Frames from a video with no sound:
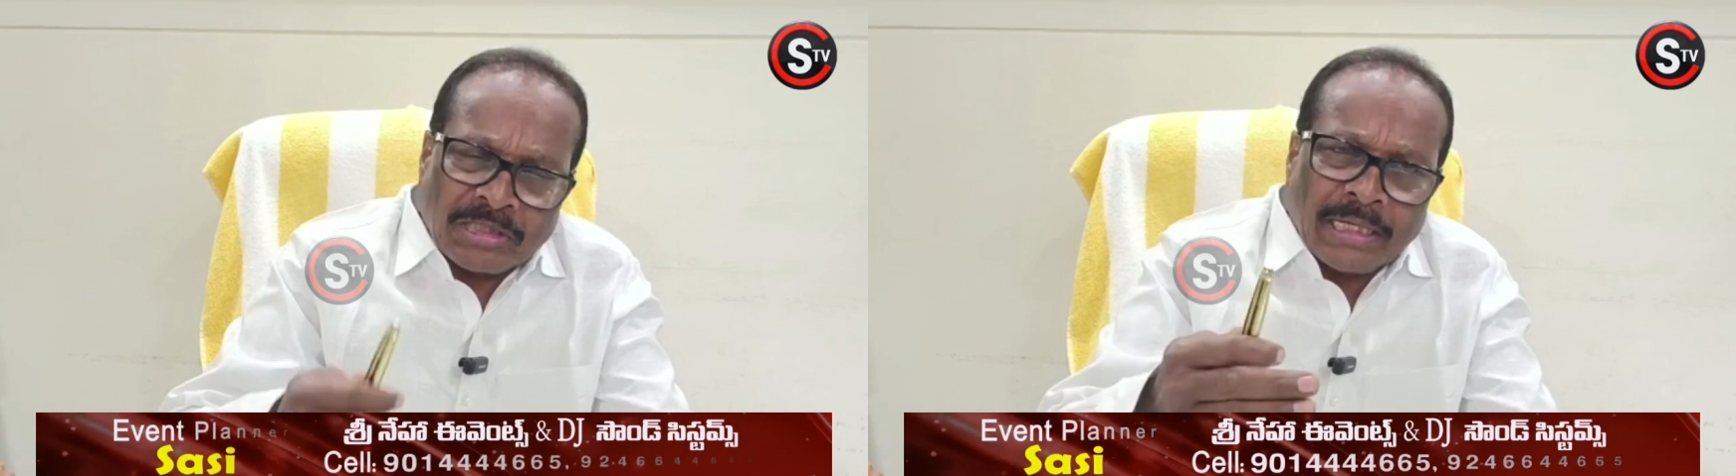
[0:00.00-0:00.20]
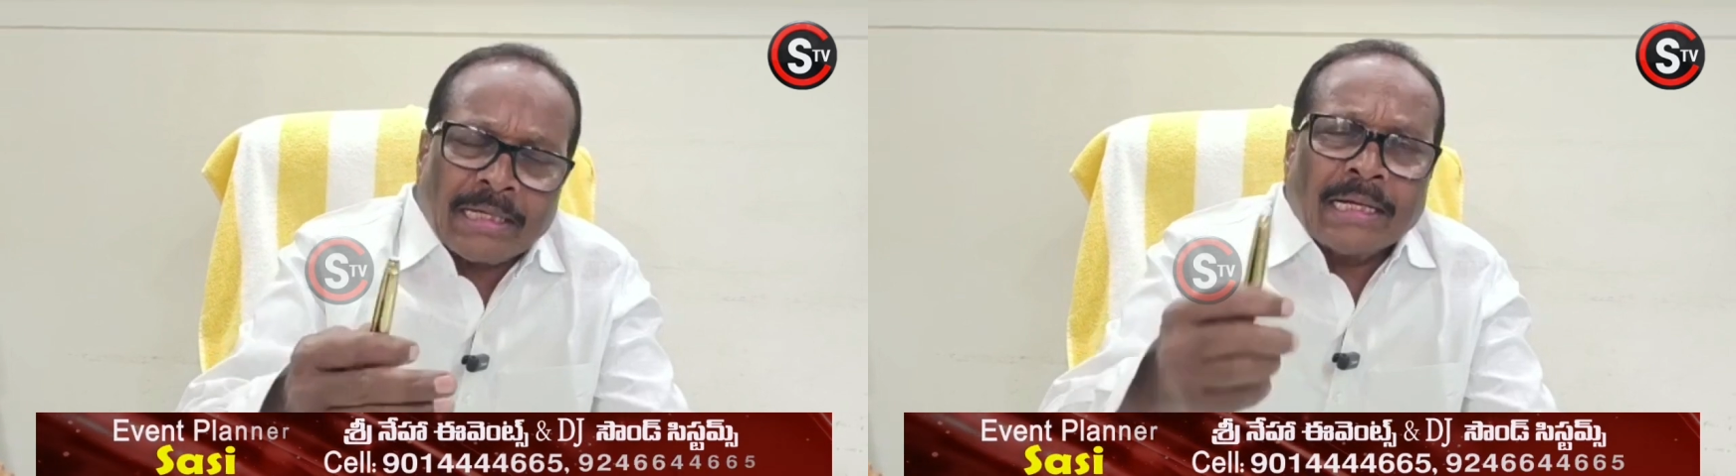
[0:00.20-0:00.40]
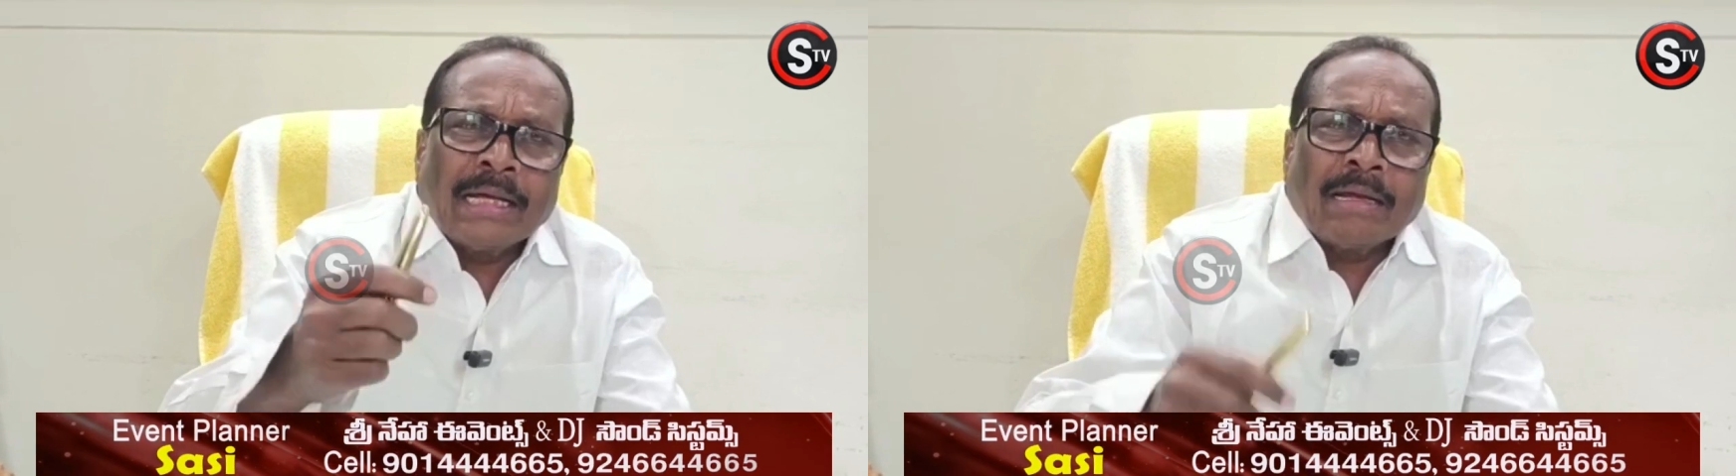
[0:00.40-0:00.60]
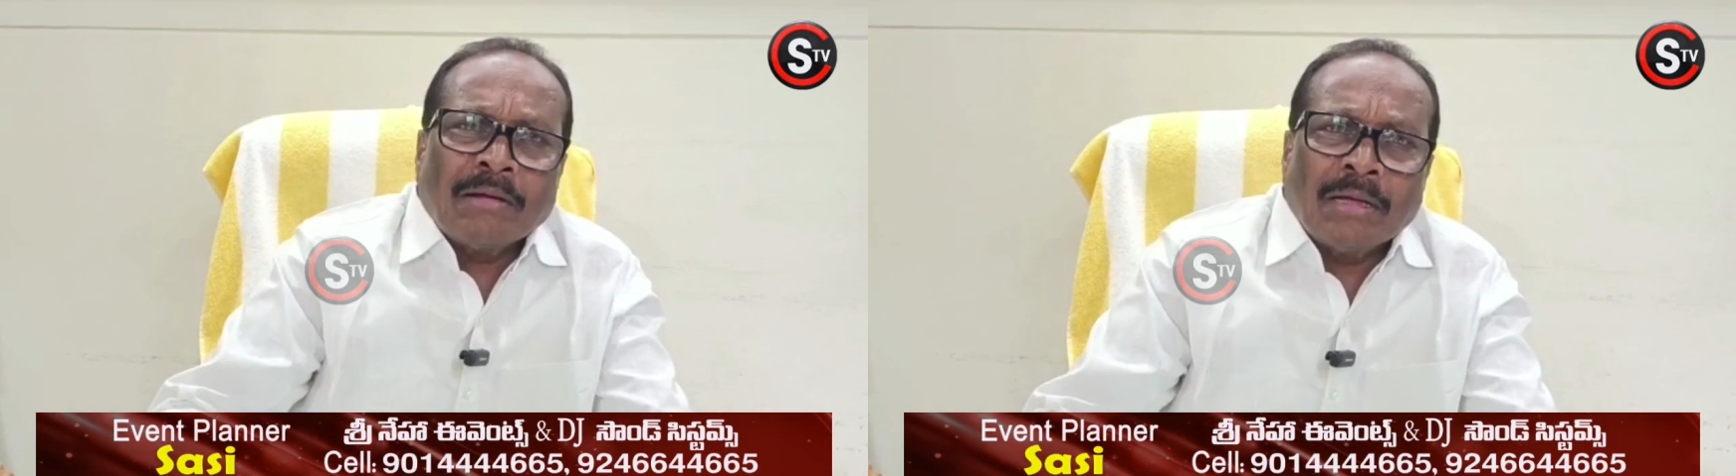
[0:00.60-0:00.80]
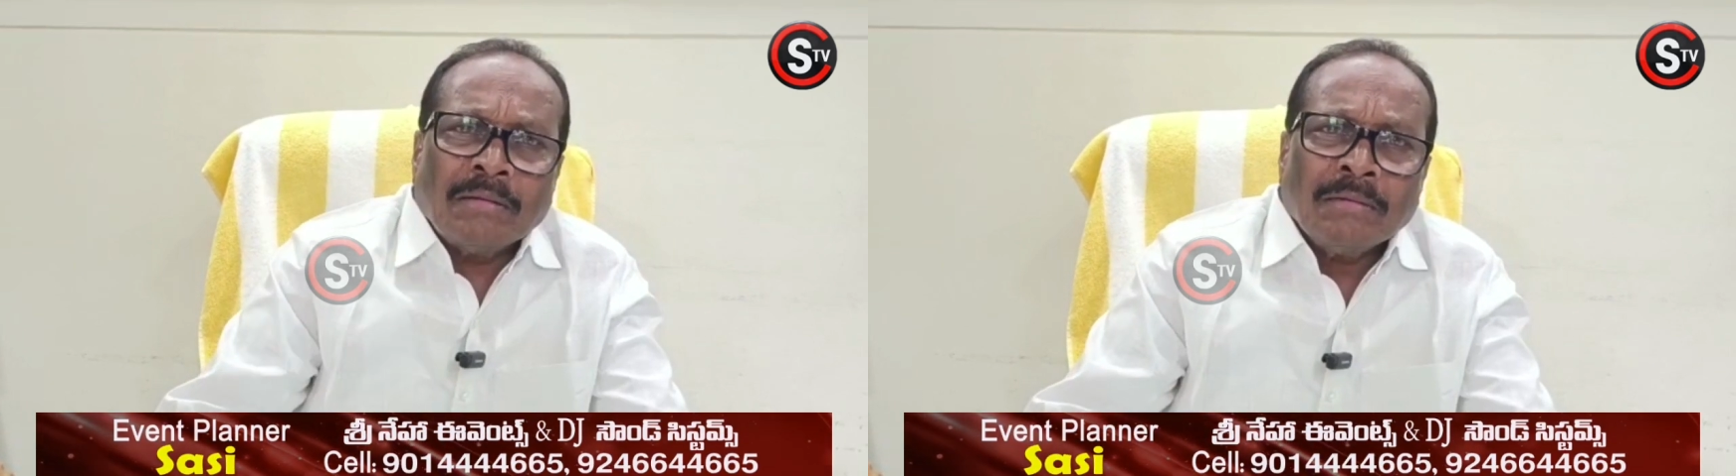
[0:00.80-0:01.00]
సిఏ
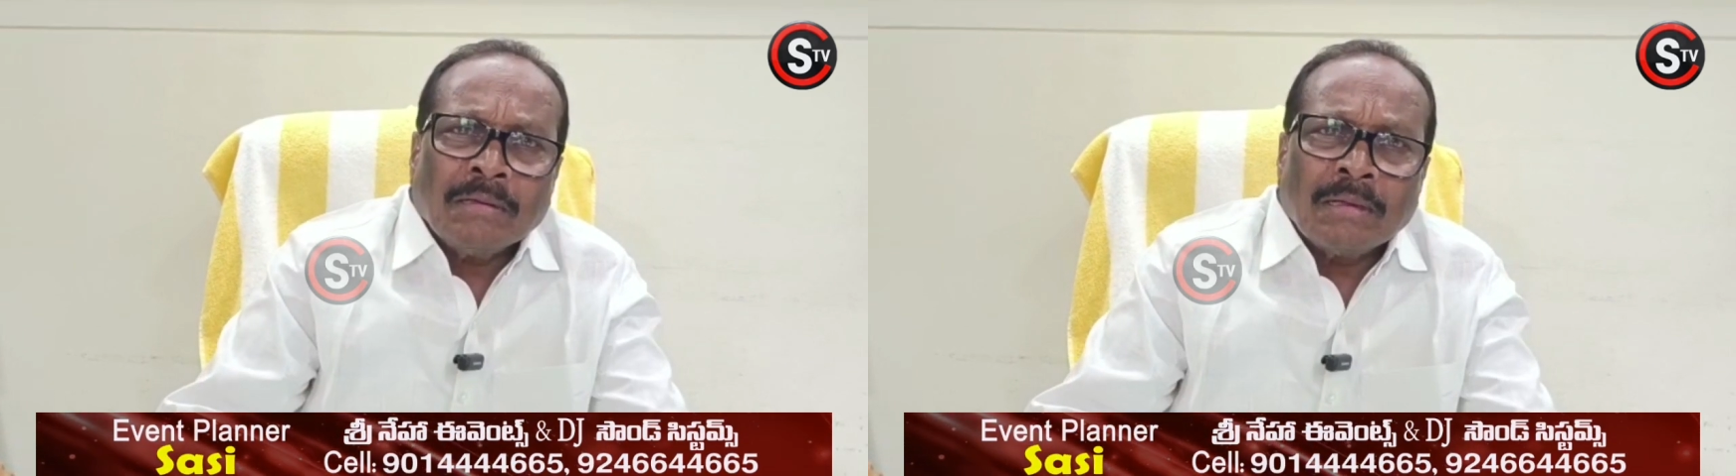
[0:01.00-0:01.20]
కనకారావు గారు